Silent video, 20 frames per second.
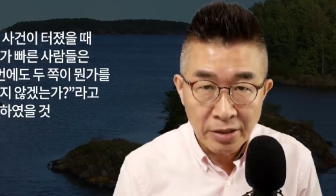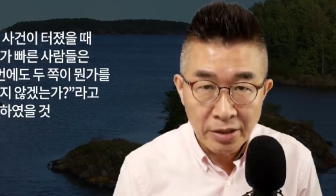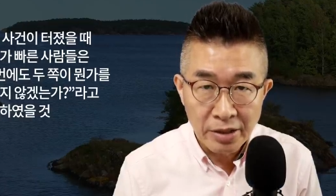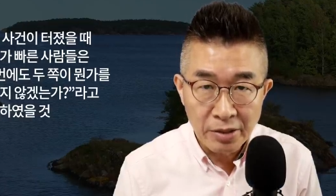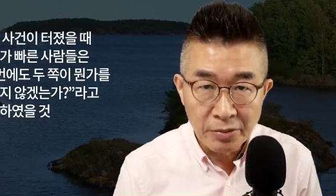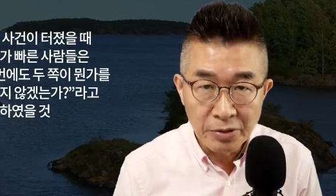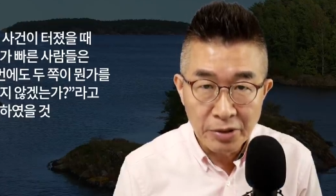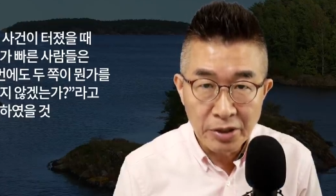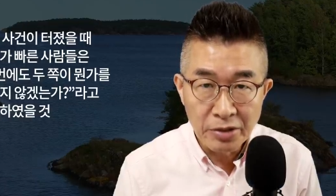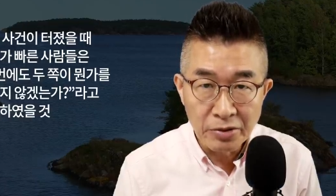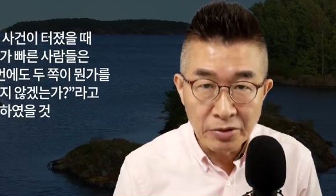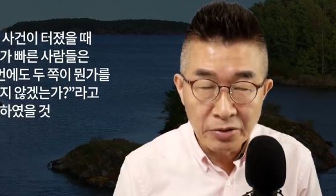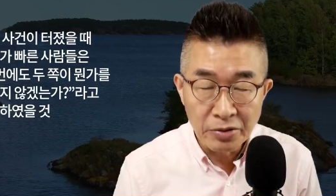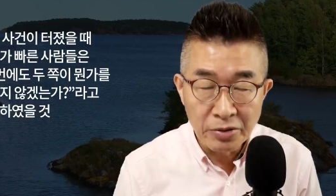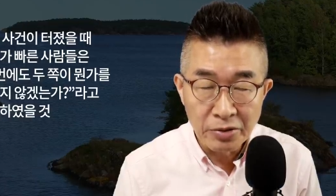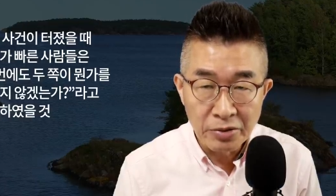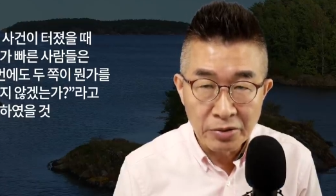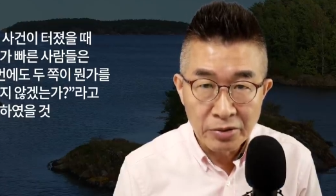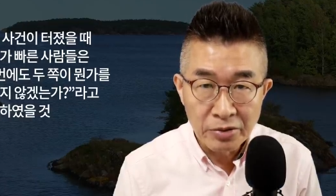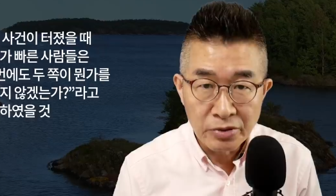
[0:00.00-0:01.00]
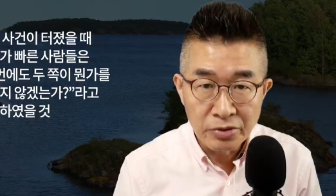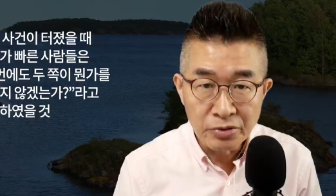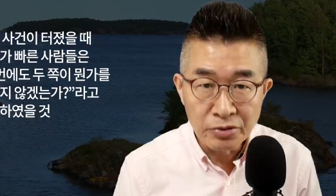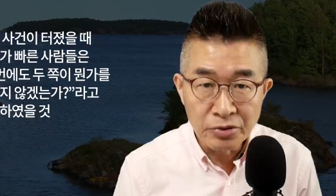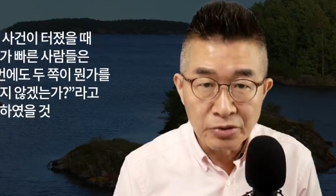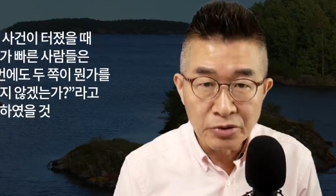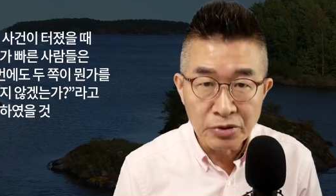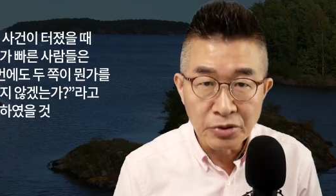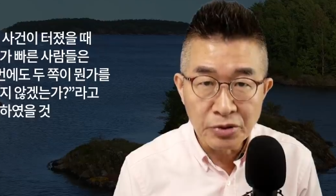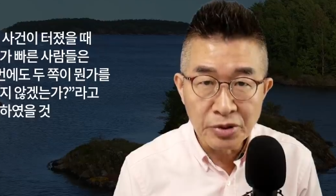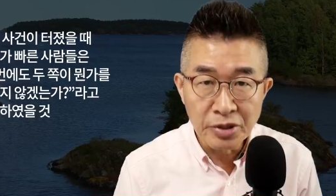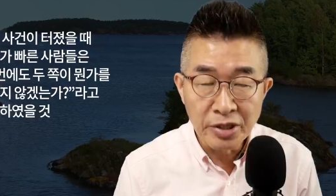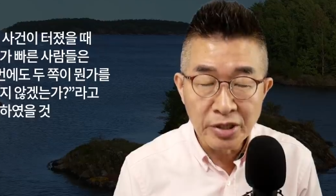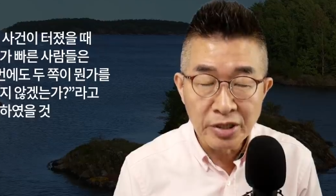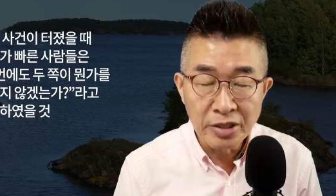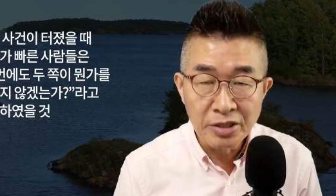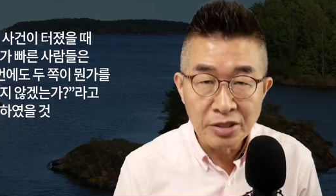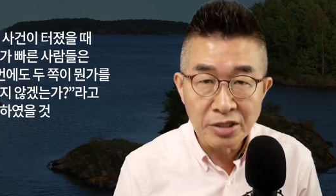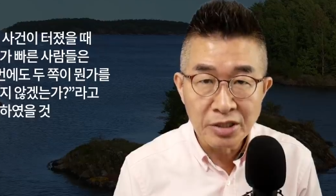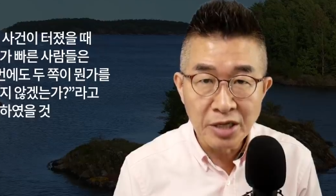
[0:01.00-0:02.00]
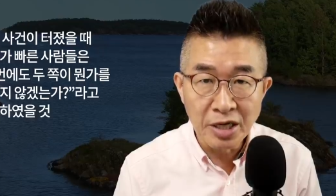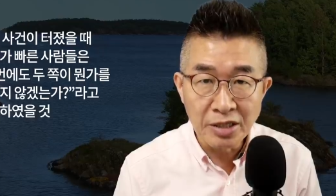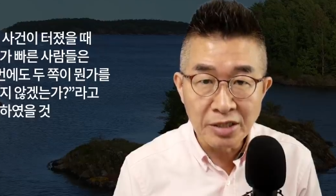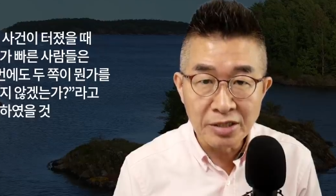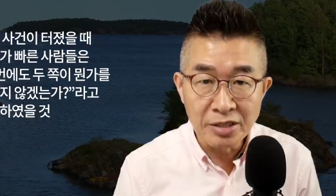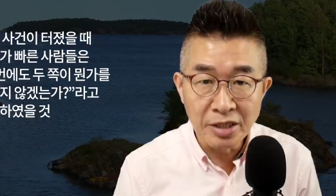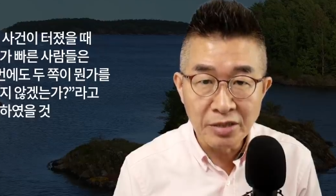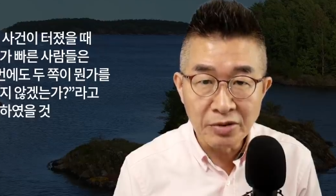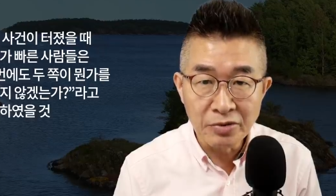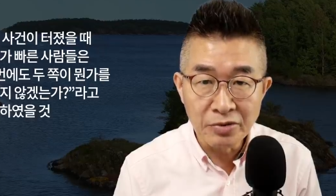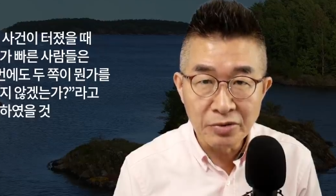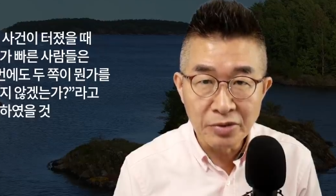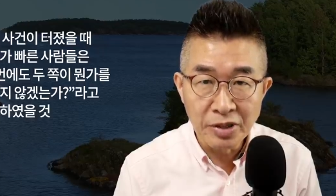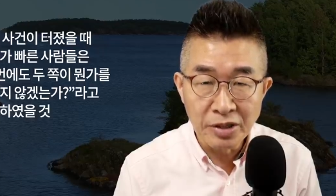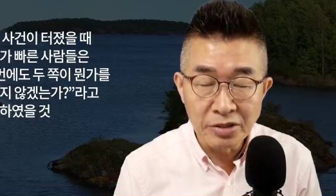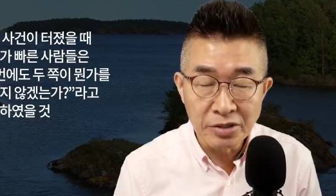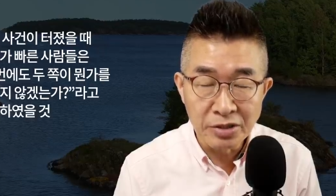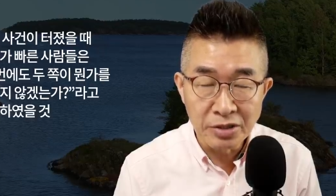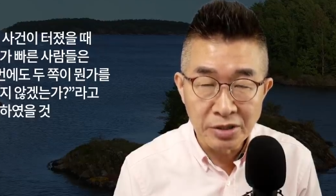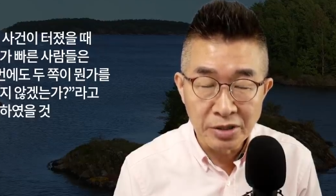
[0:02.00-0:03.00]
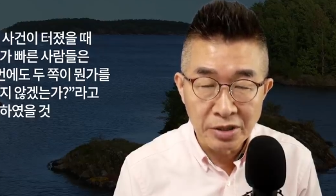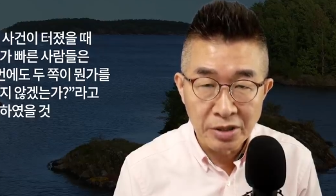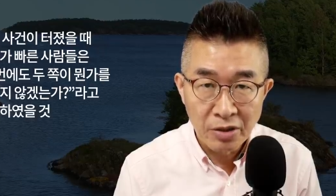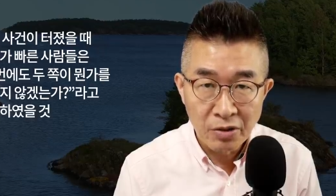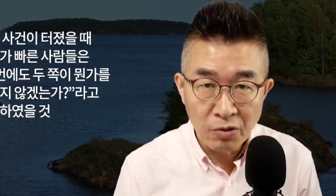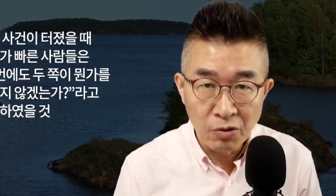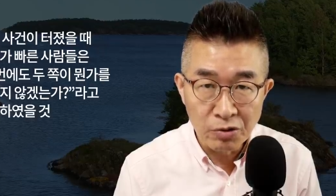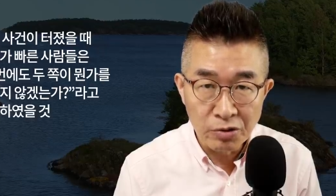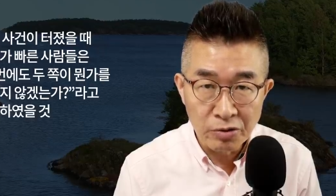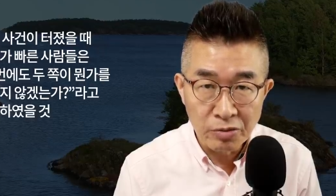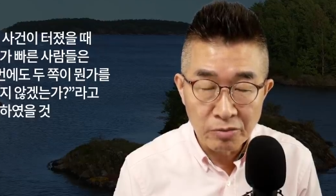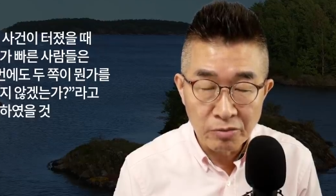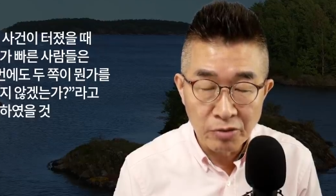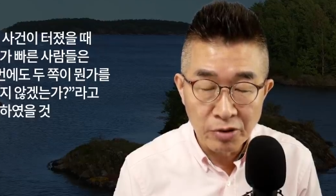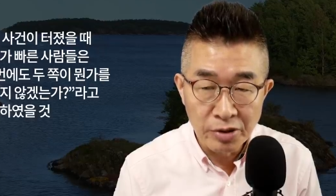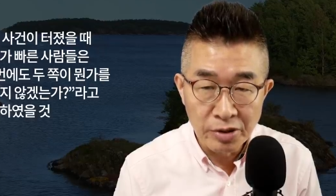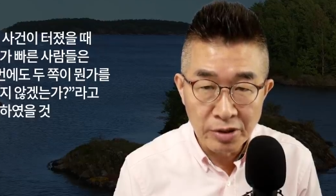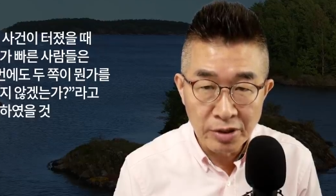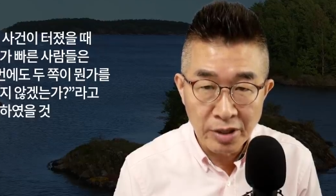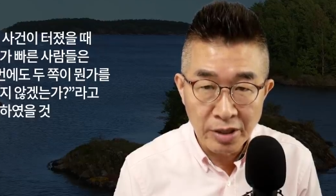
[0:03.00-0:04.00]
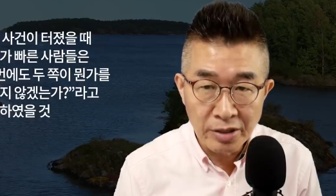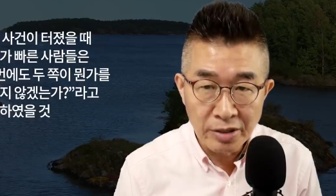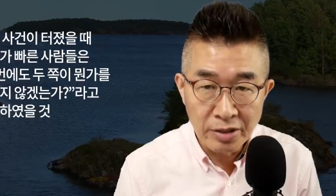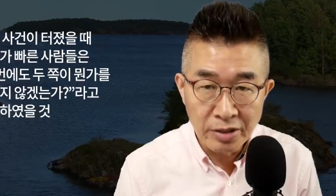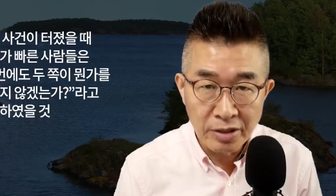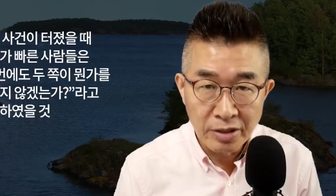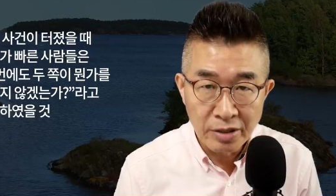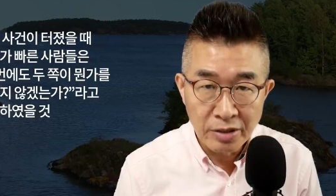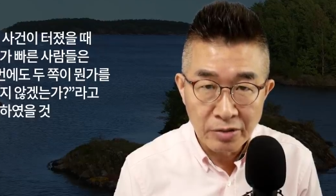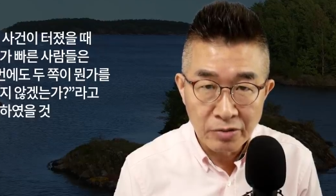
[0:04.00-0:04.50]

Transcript: 이번에도 두 쪽이 짝짝꿍해서 곧 뭔가를